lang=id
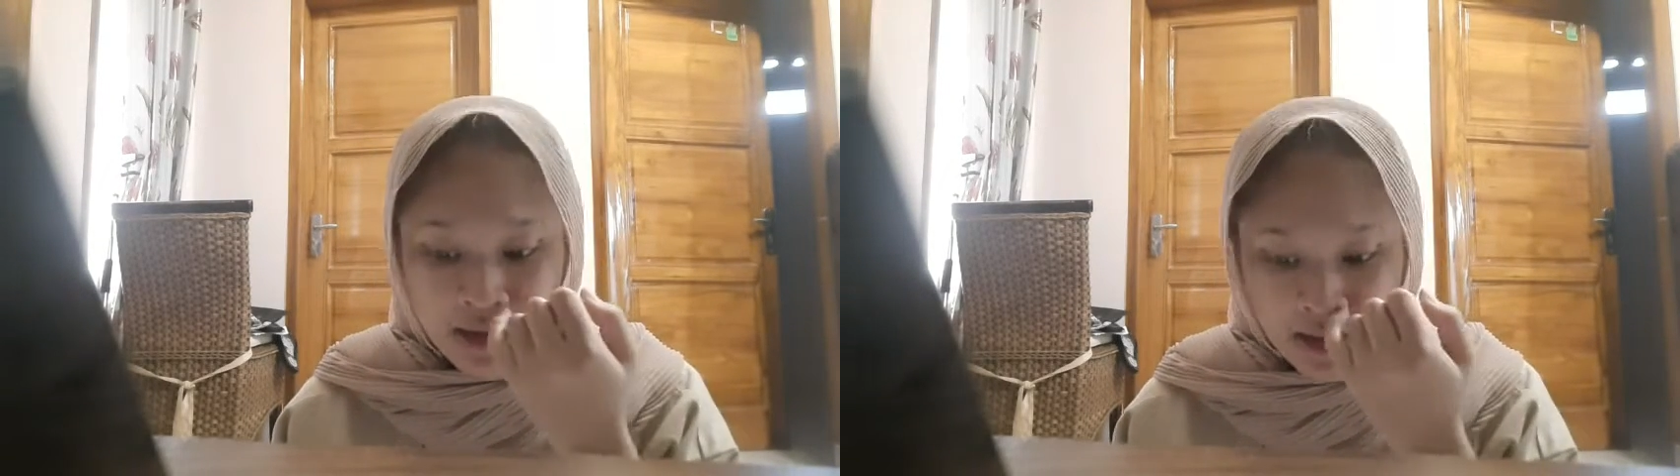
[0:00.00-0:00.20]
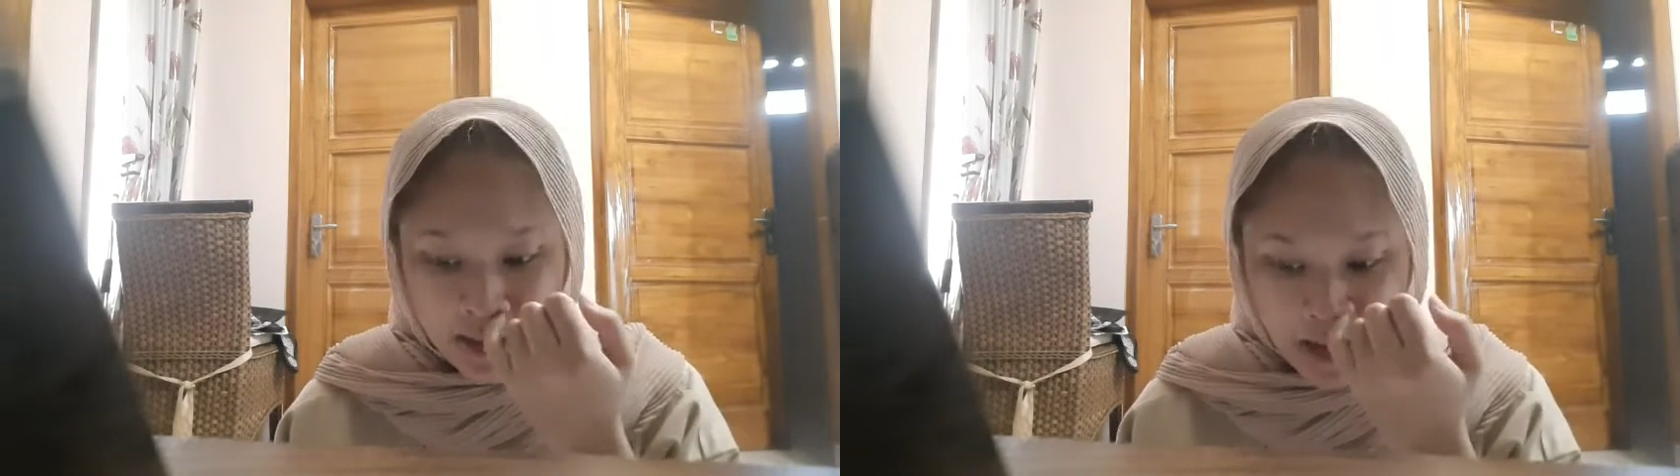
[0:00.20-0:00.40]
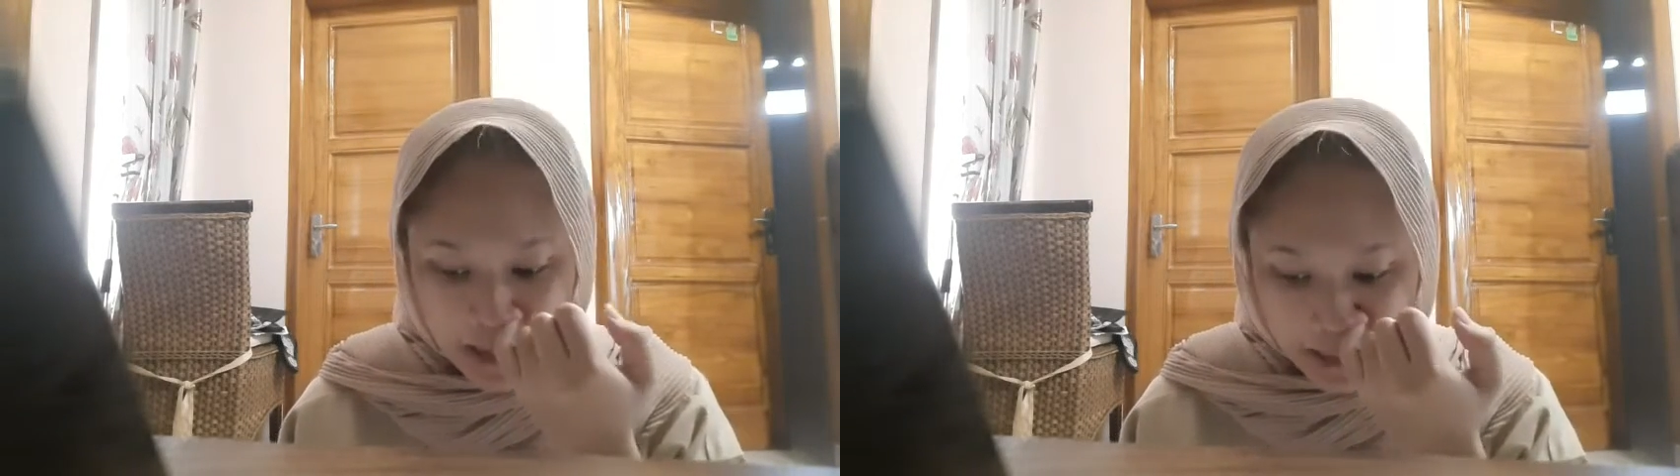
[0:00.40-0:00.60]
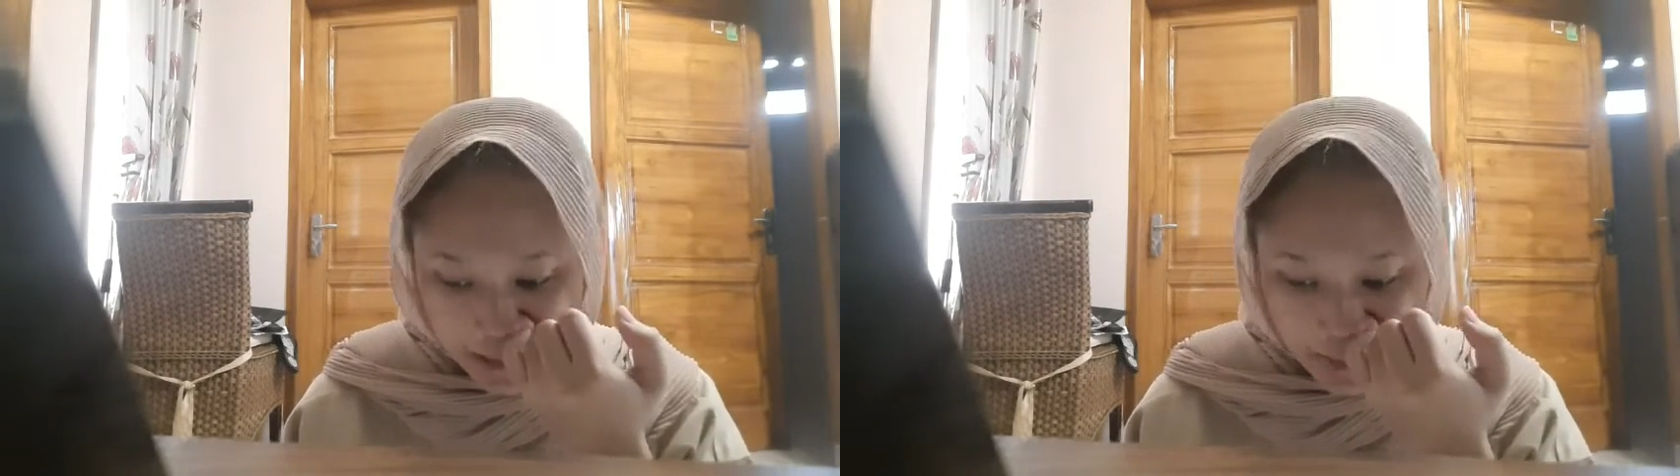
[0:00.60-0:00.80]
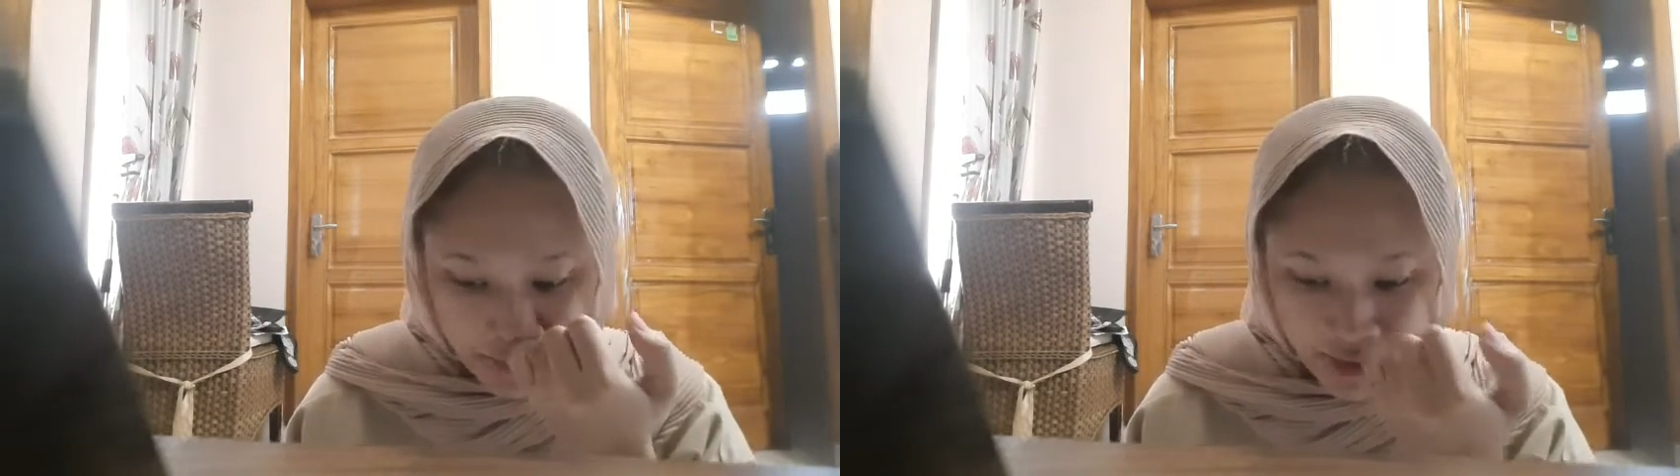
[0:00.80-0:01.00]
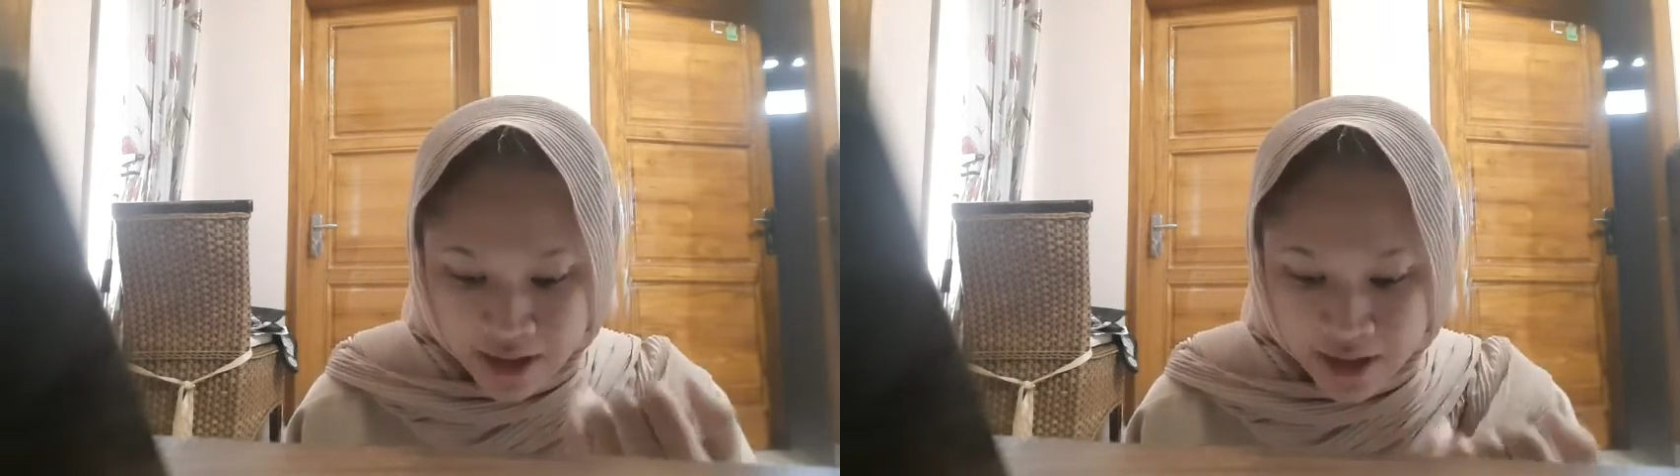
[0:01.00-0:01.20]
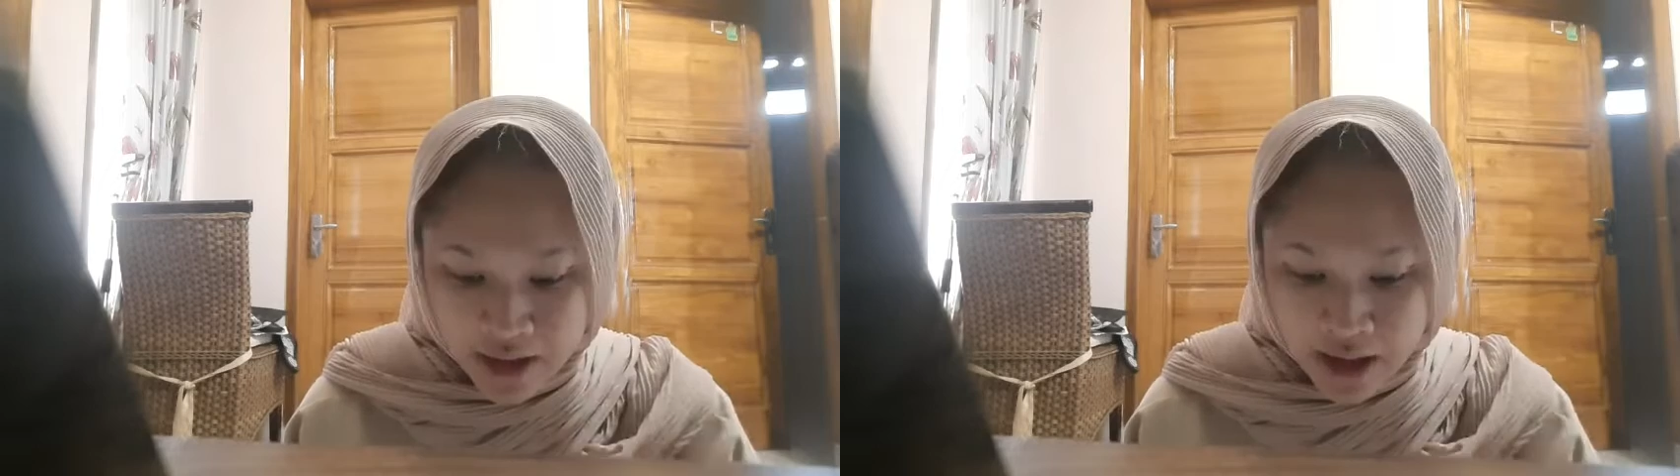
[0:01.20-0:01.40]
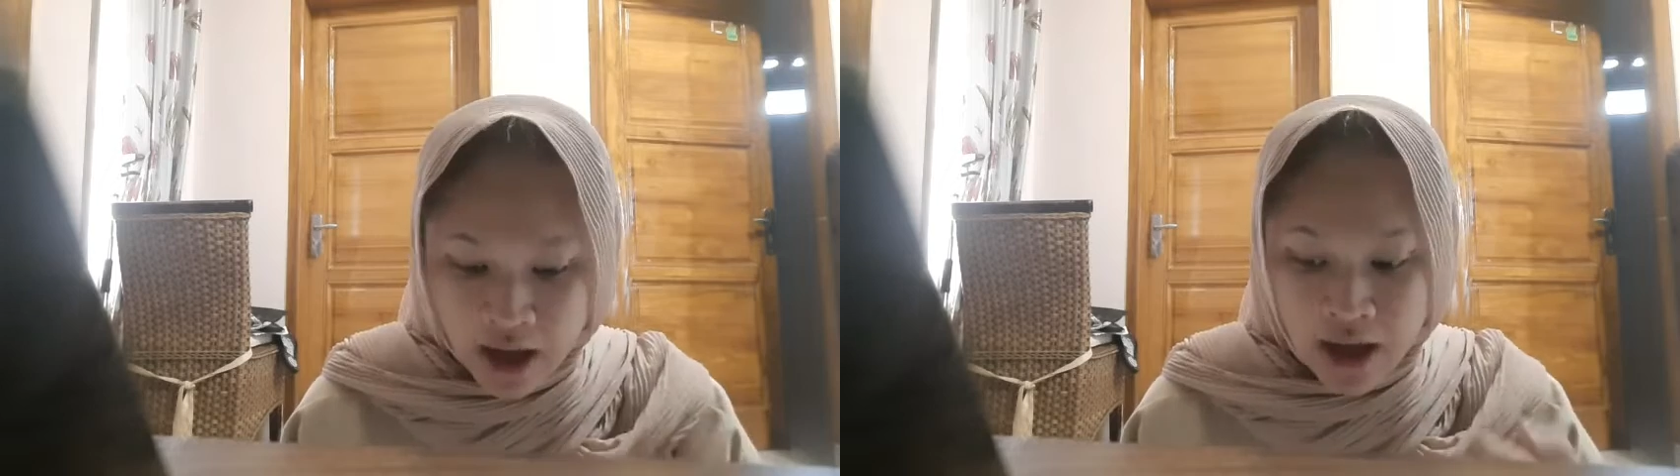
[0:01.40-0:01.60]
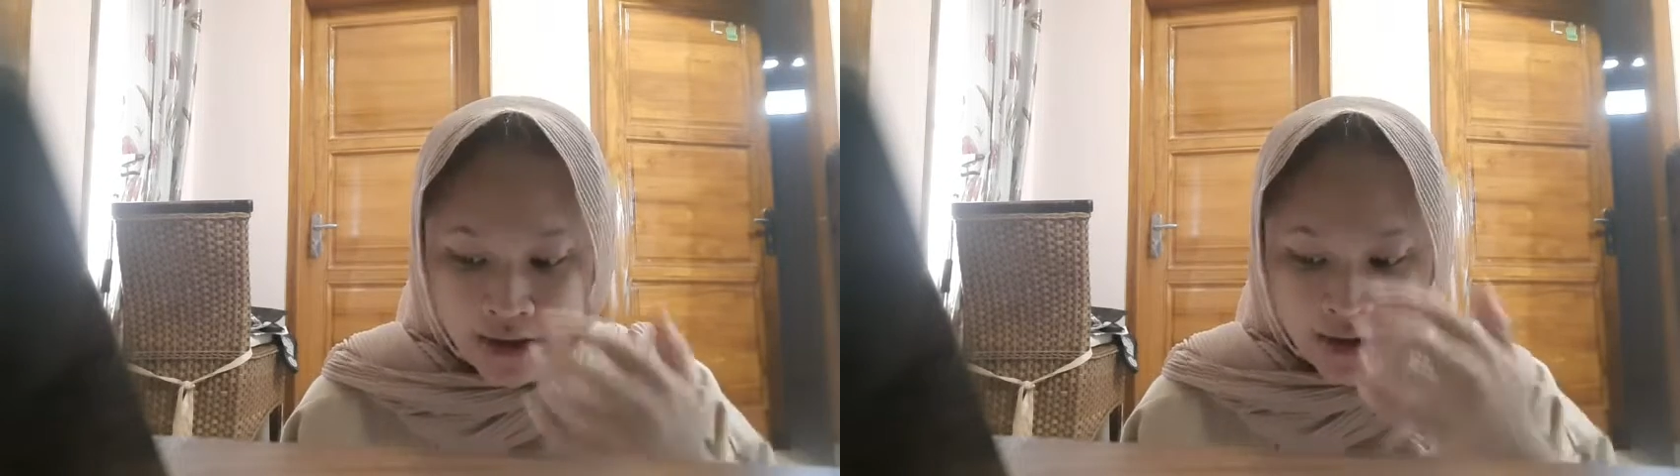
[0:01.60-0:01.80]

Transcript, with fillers: lain-lain kemudian hari